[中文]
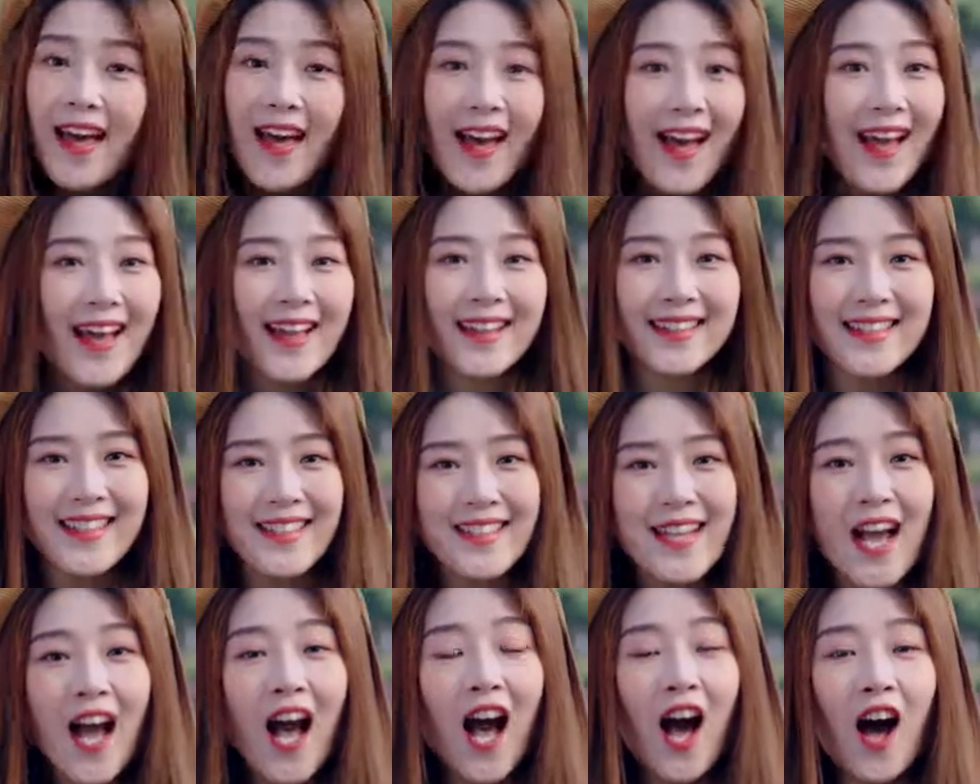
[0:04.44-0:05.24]

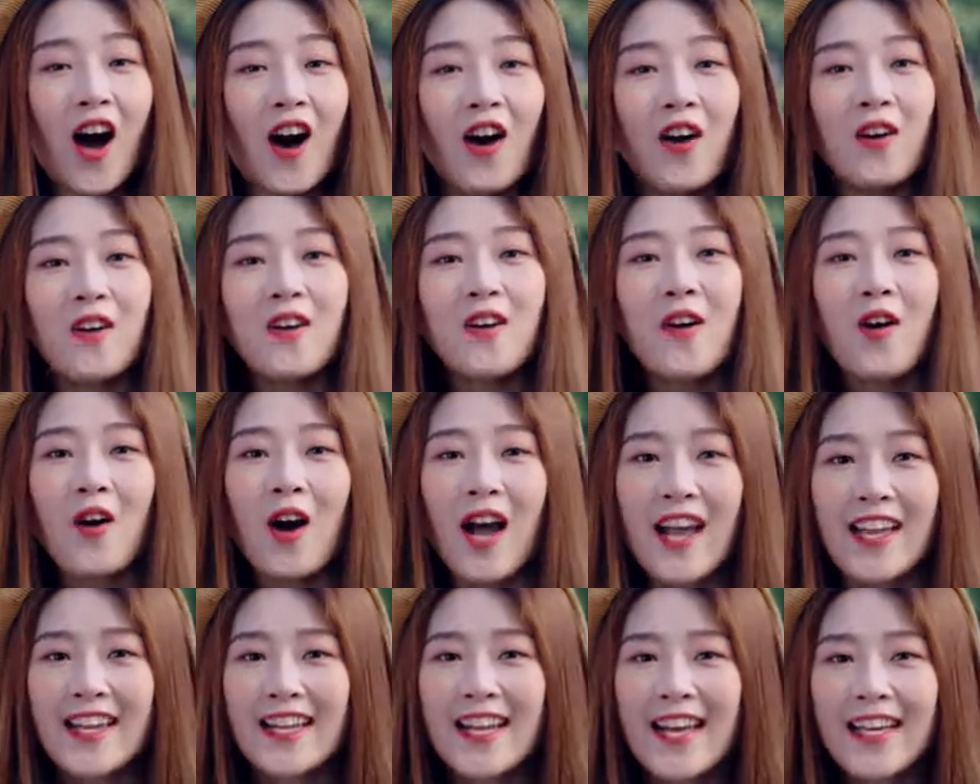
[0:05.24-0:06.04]
嗨，大家好，
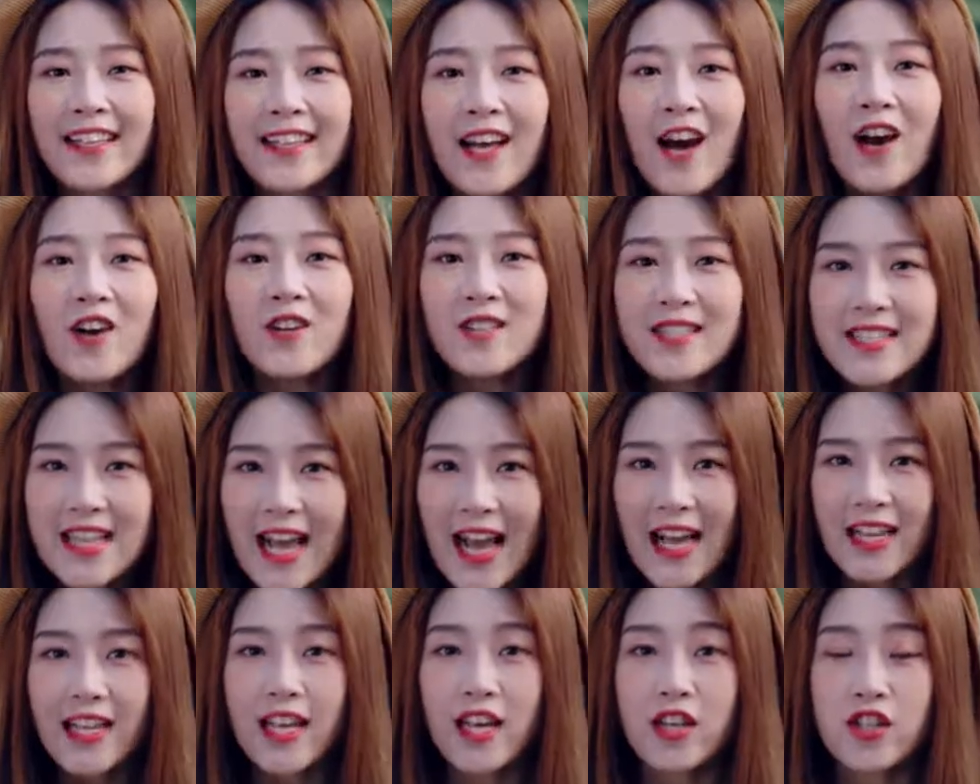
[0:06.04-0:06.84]
欢迎来到《
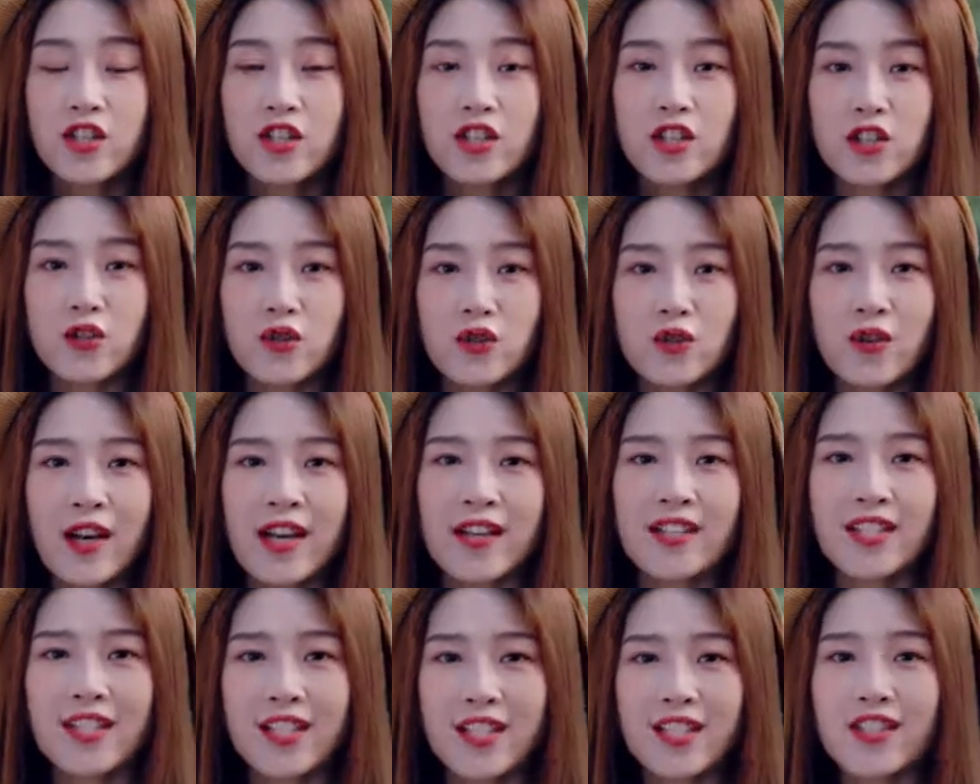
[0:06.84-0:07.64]
夏夜之
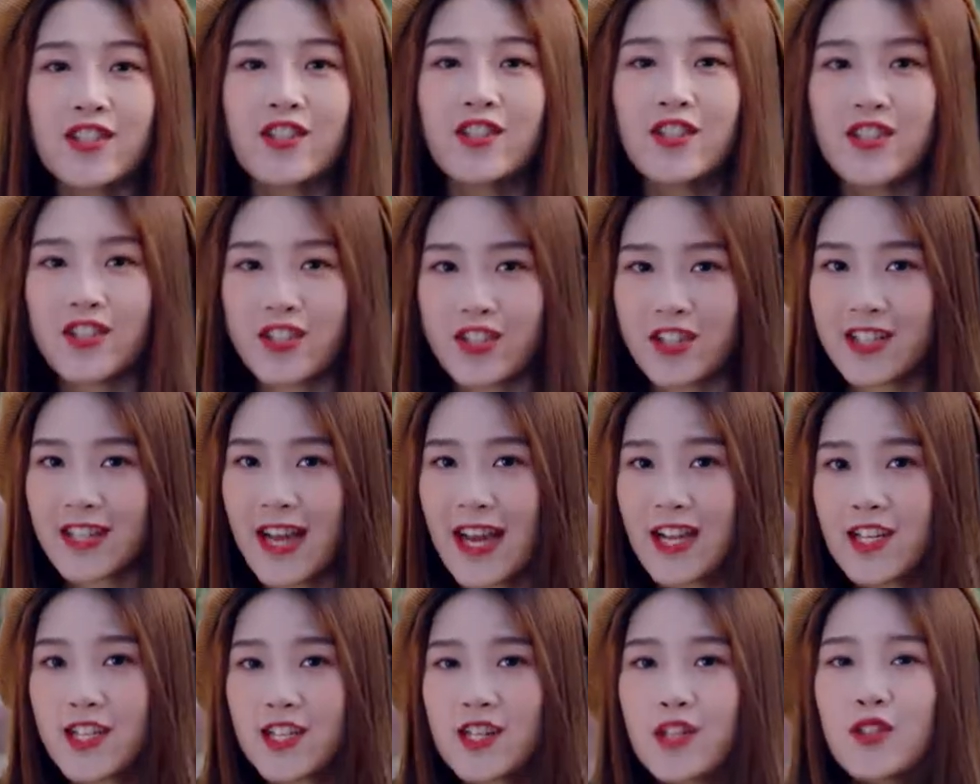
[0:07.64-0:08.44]
君暖之
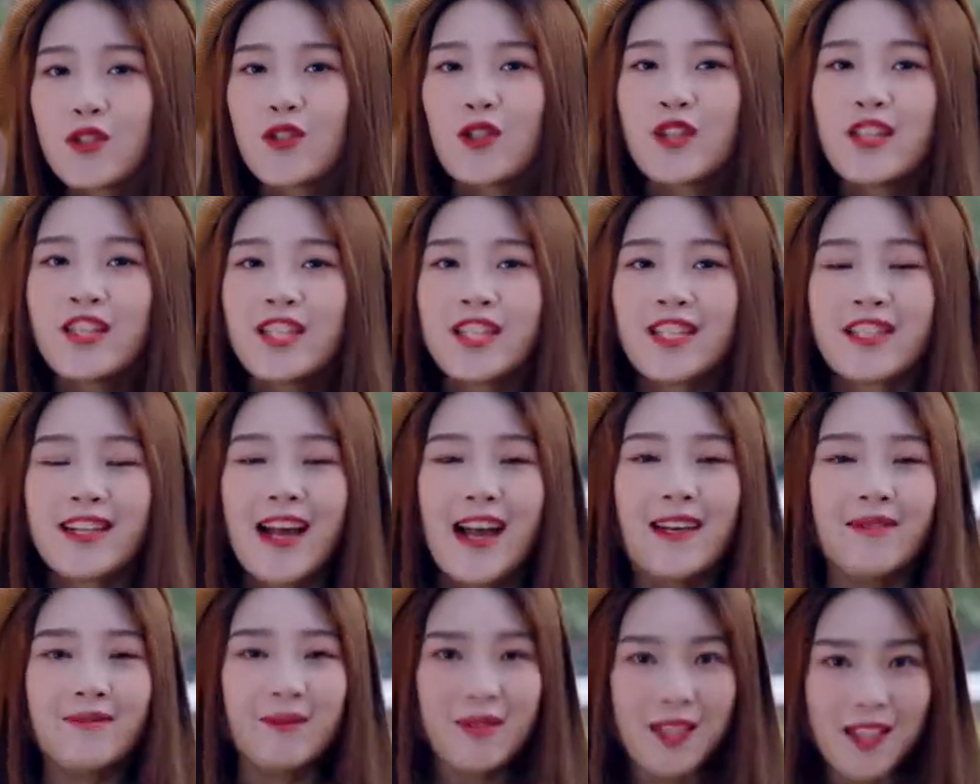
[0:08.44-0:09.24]
直男生存
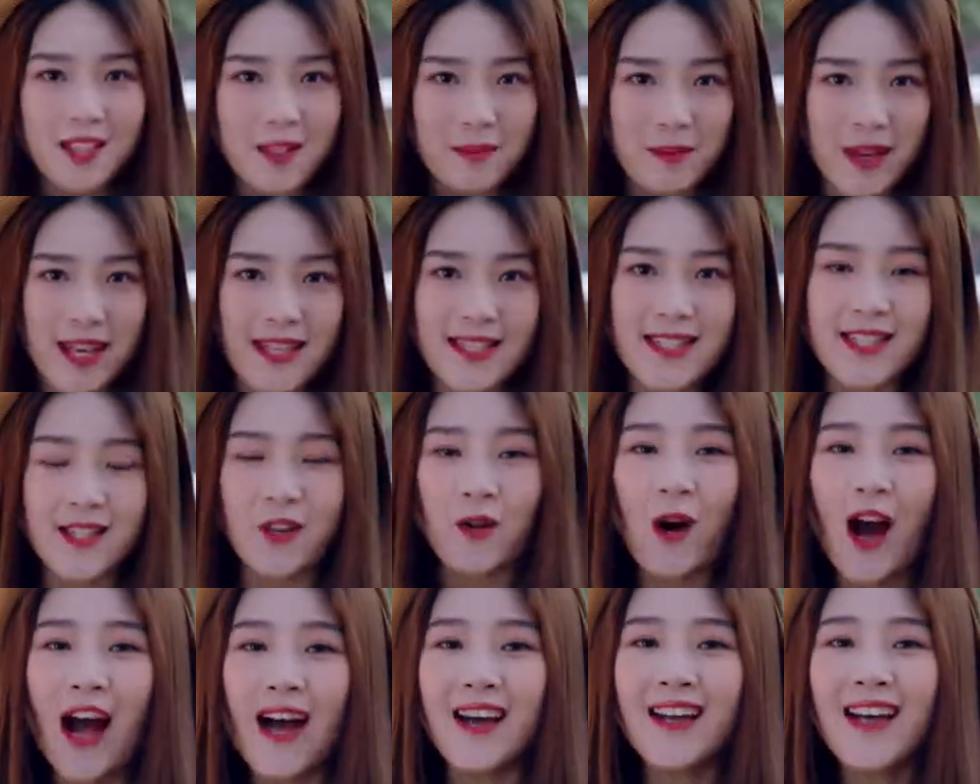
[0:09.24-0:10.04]
指南》特
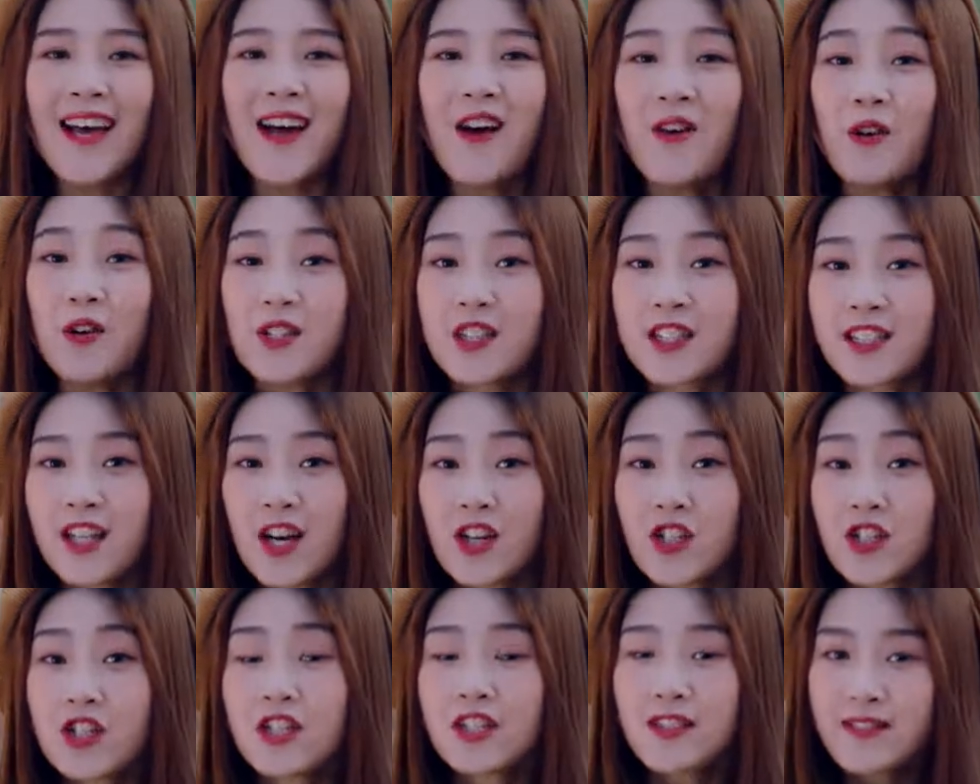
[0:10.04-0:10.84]
别企划，我
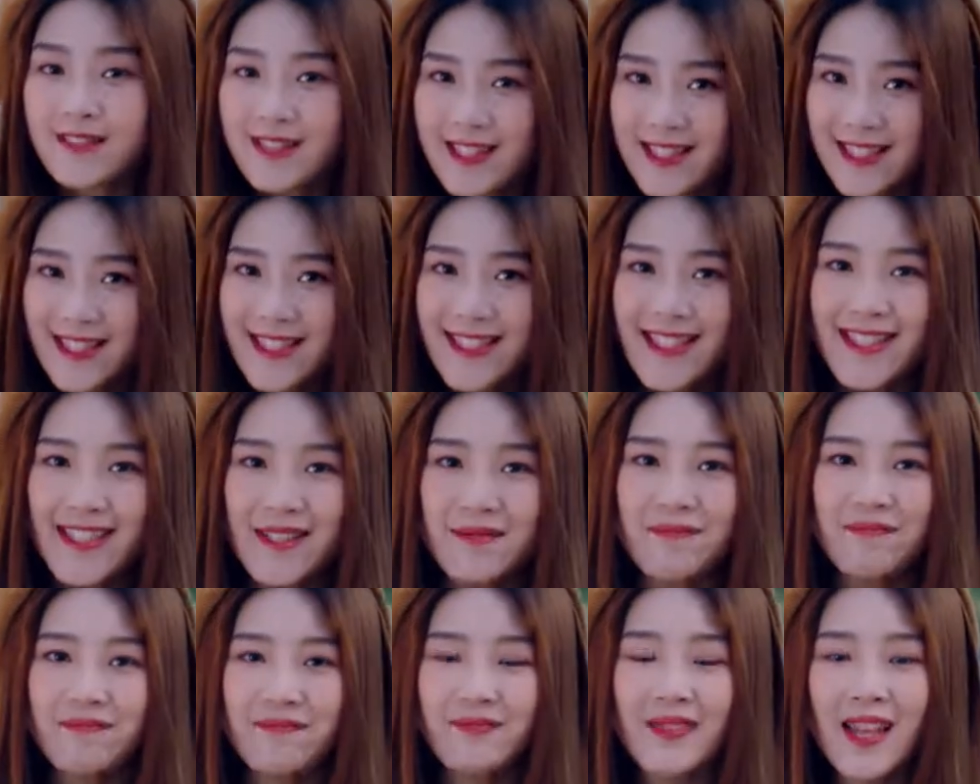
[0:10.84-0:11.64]
是导师
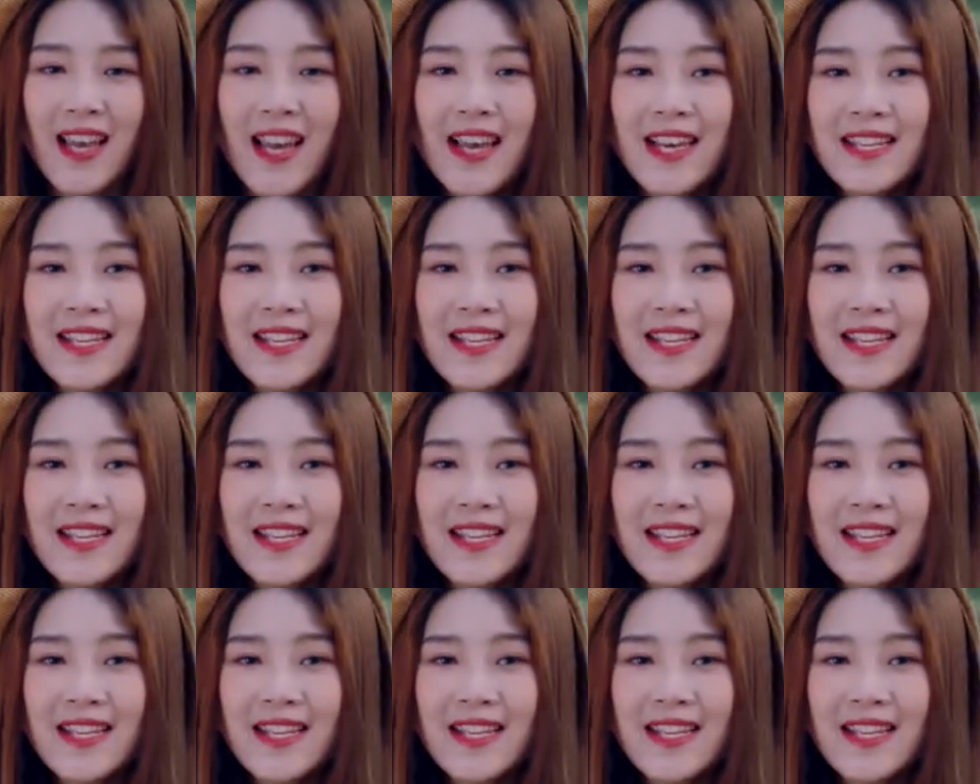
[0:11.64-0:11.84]
晴子。